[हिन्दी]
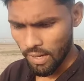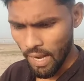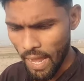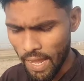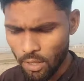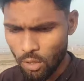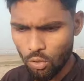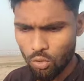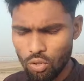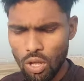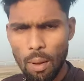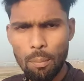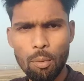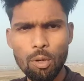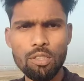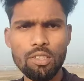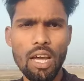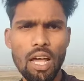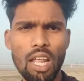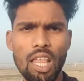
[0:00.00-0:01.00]
ना ही दोस्तों
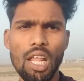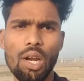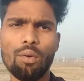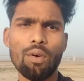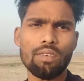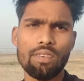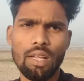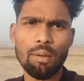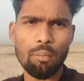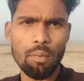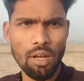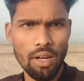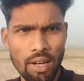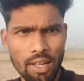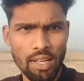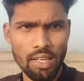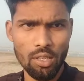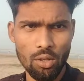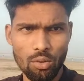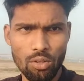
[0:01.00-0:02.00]
आपको चार हज़ार वॉच टाइम
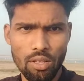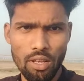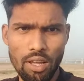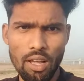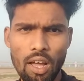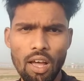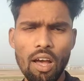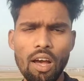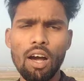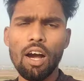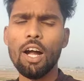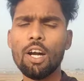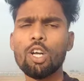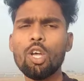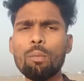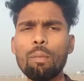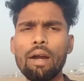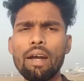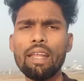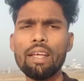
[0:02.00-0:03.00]
करने की जरूरत है
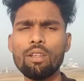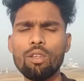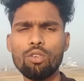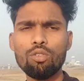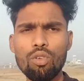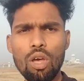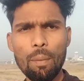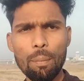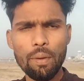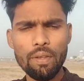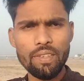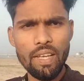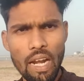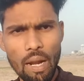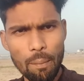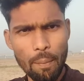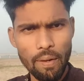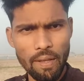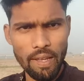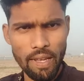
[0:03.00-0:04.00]
ऑटोमेटिक दोस्तों आपके
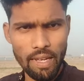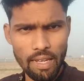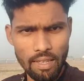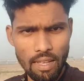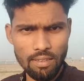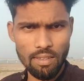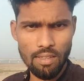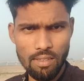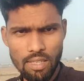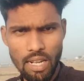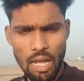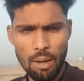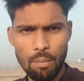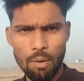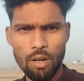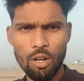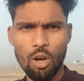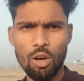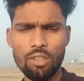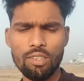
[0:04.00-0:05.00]
चैनल पर एक हज़ार
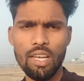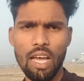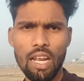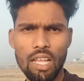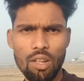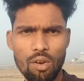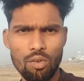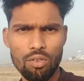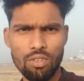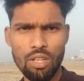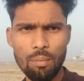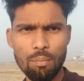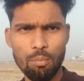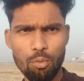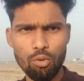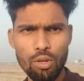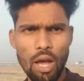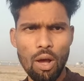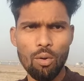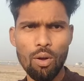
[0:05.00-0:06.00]
सब्सक्राइबर और चार हज़ार वॉच टाइम
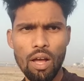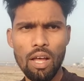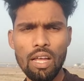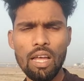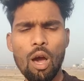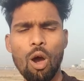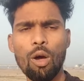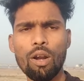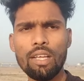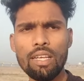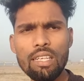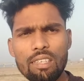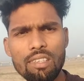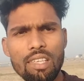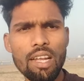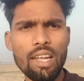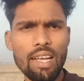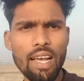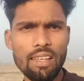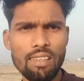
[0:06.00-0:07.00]
पूरा होगा और
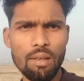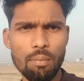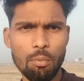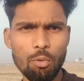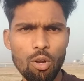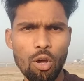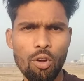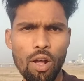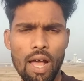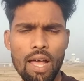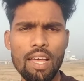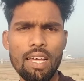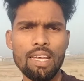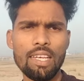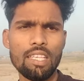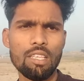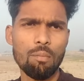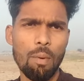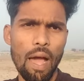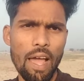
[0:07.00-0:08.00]
किस तरीका से पूरा होगा
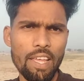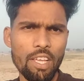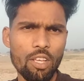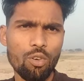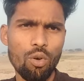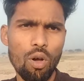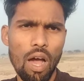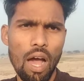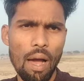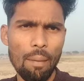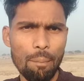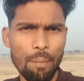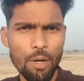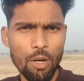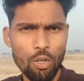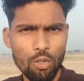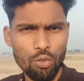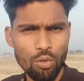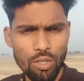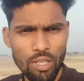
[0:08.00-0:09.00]
इस भाई को आप
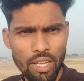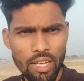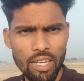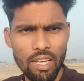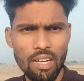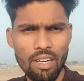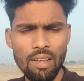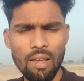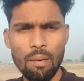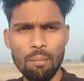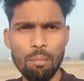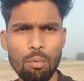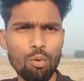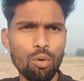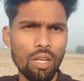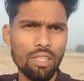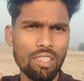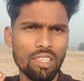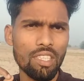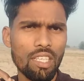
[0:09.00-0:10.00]
वीडियोज़ को देखकर
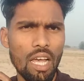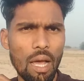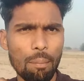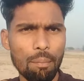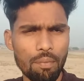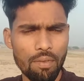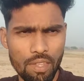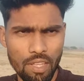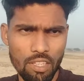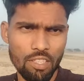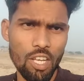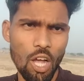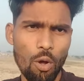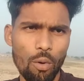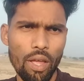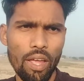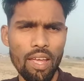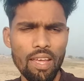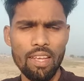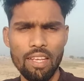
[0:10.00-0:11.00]
पूरा चीज़ें आप सीख
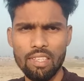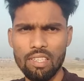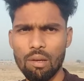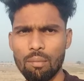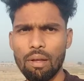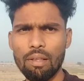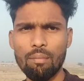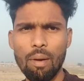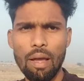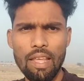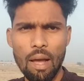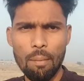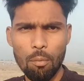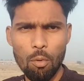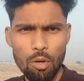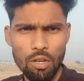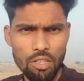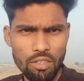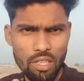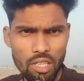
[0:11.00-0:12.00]
जाओगे इसके बाद भाई
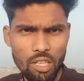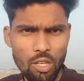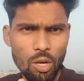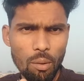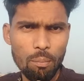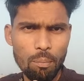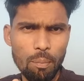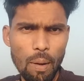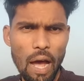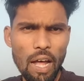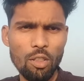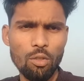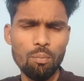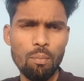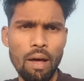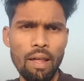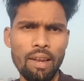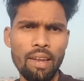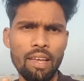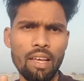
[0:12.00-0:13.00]
आपको किसी का बात
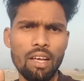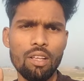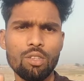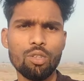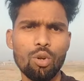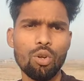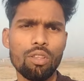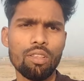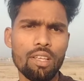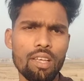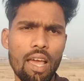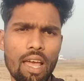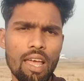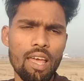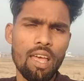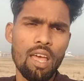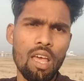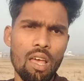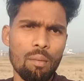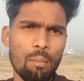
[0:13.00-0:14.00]
मानने का ज़रूरत नहीं
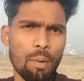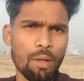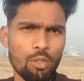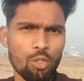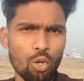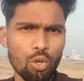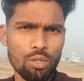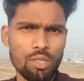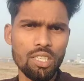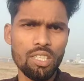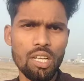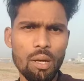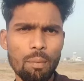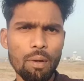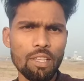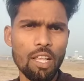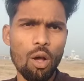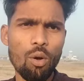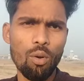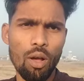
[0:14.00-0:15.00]
है मैं जो चीज़ें
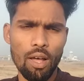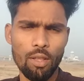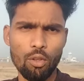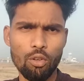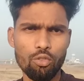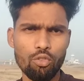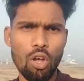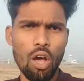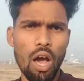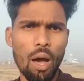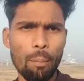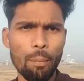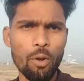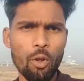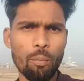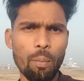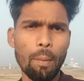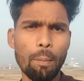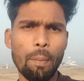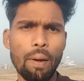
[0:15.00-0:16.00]
बताऊँगा दोस्तों
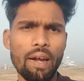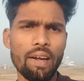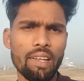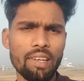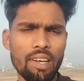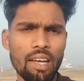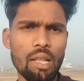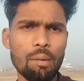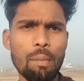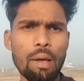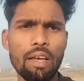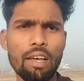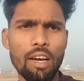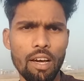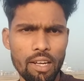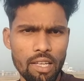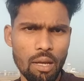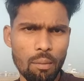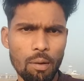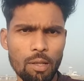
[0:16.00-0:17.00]
अपने ऊपर प्रैक्टिकली मैं
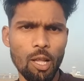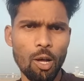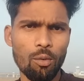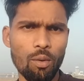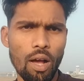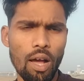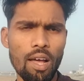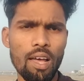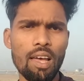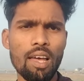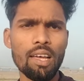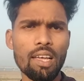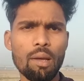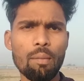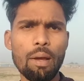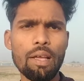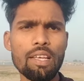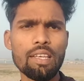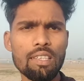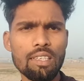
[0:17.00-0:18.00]
करके बताऊँगा
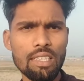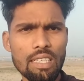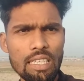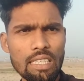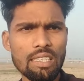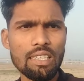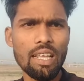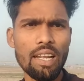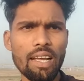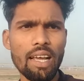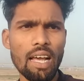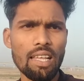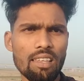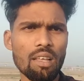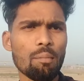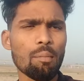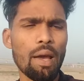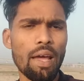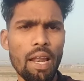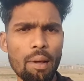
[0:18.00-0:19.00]
कि भाई किस तरीका
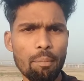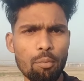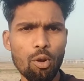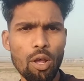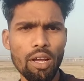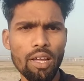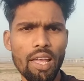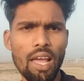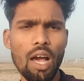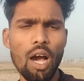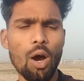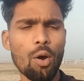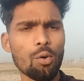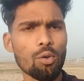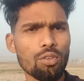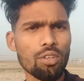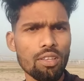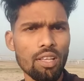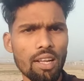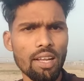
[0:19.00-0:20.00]
से मैंने पूरा किया
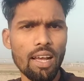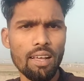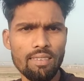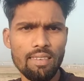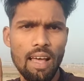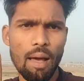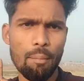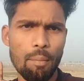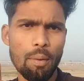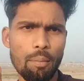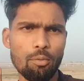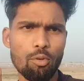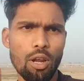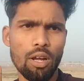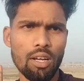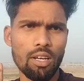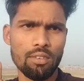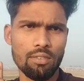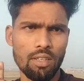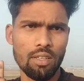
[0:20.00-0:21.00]
और उसी तरीका से आप भी
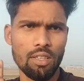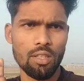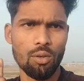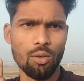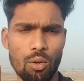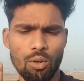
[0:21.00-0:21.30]
पूरा कर सकते